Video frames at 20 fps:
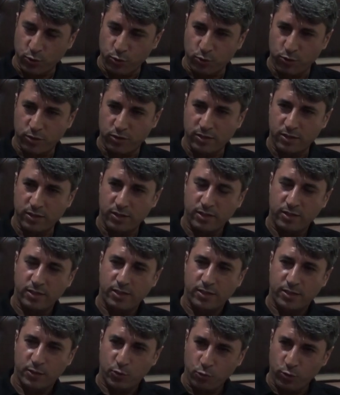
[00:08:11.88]
ki. yok.
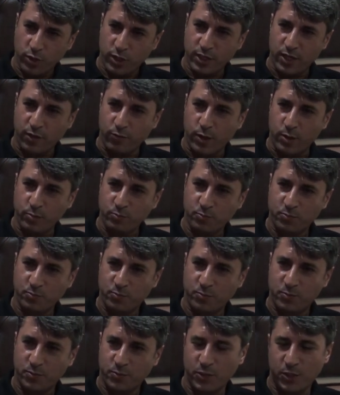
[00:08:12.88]
Evet. Yola devam.
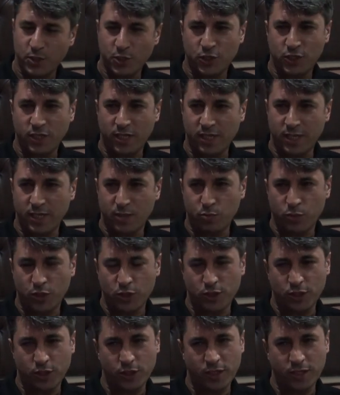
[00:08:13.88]
İnşallah
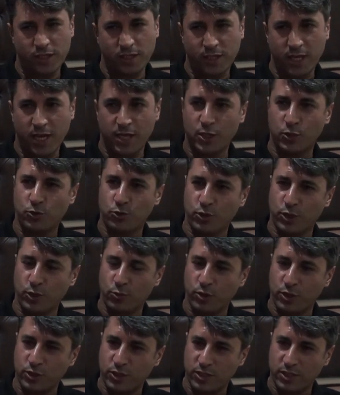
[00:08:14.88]
başarıya daha da çok
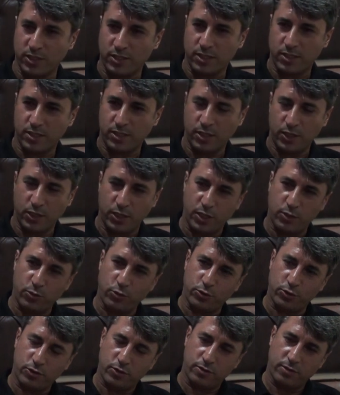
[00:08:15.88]
iyi ulaşacağız.
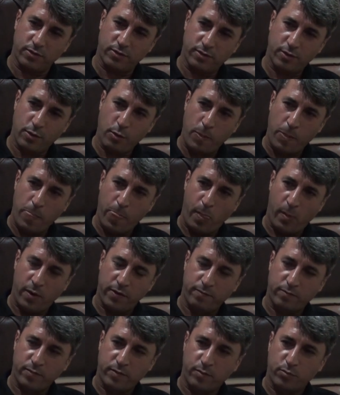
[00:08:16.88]
İnanıyoruz. Evet, tabii hedef hiç
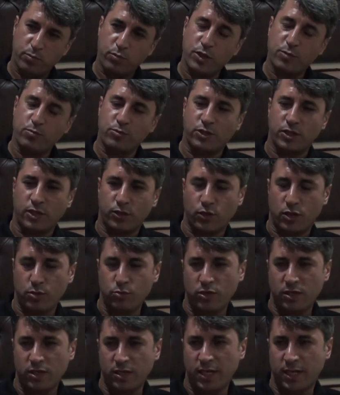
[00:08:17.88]
bitmeyecek ama. Bitmeyecek
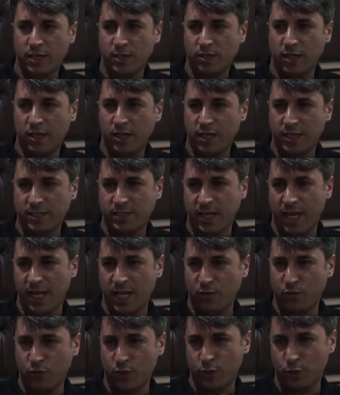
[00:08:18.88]
tabii ki yani. Yaşadığınız...
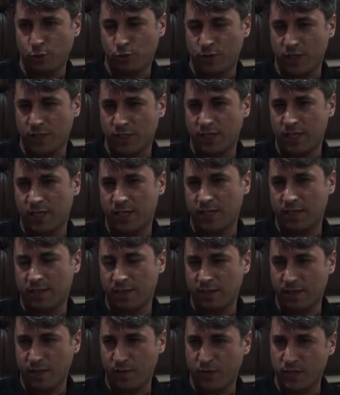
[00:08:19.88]
Allah sağlık verdiği sürece,
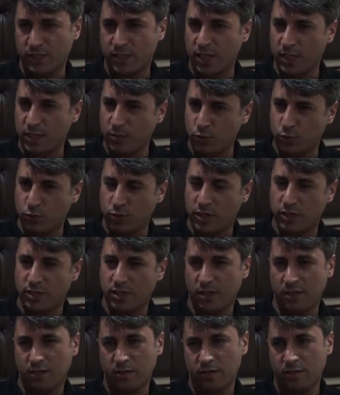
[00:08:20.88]
nefes evet. aldığım sürece